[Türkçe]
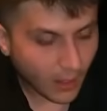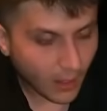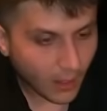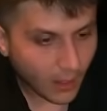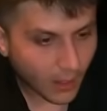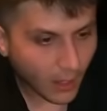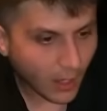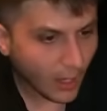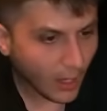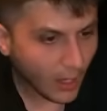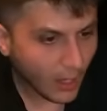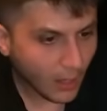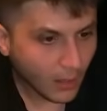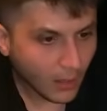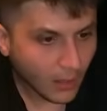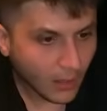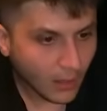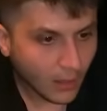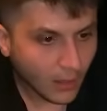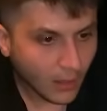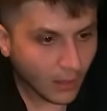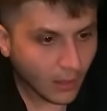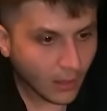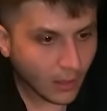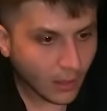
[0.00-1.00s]
Aa!
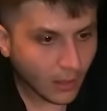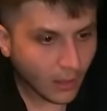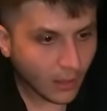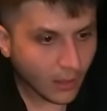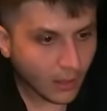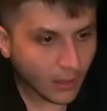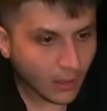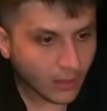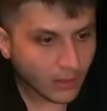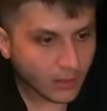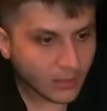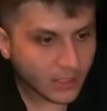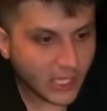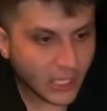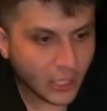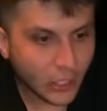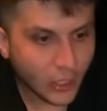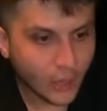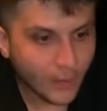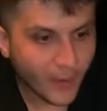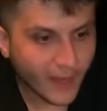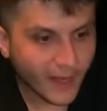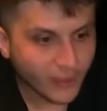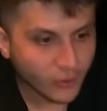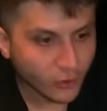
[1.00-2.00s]

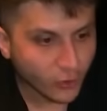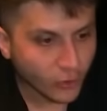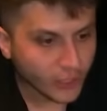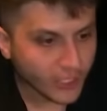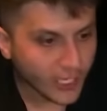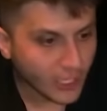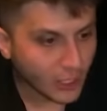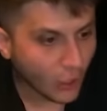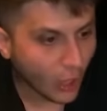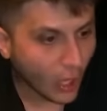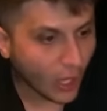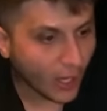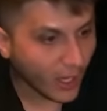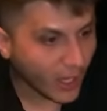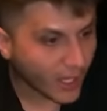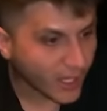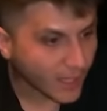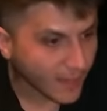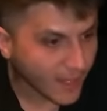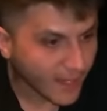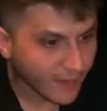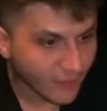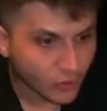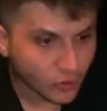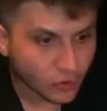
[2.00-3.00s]
Geliyor bana doğru geliyor. Aa
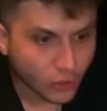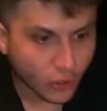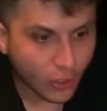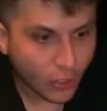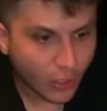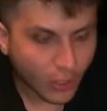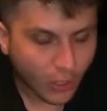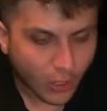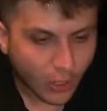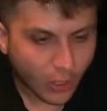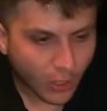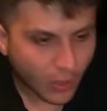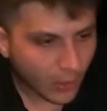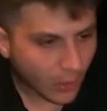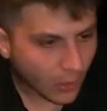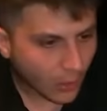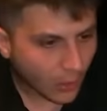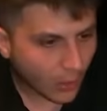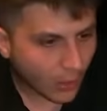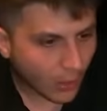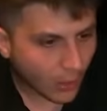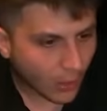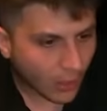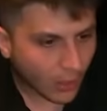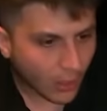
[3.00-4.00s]
arabaya vurdu.
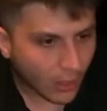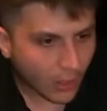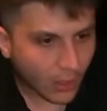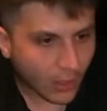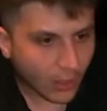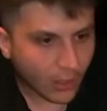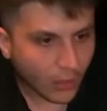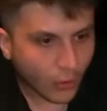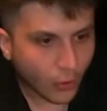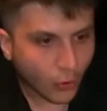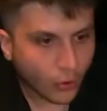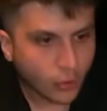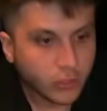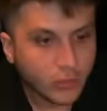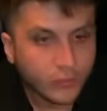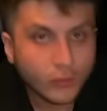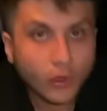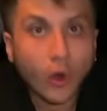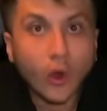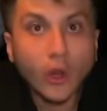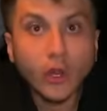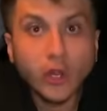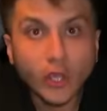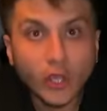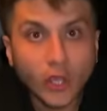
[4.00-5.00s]
Oğlum ne
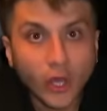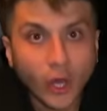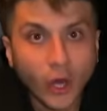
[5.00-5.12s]
oluyor?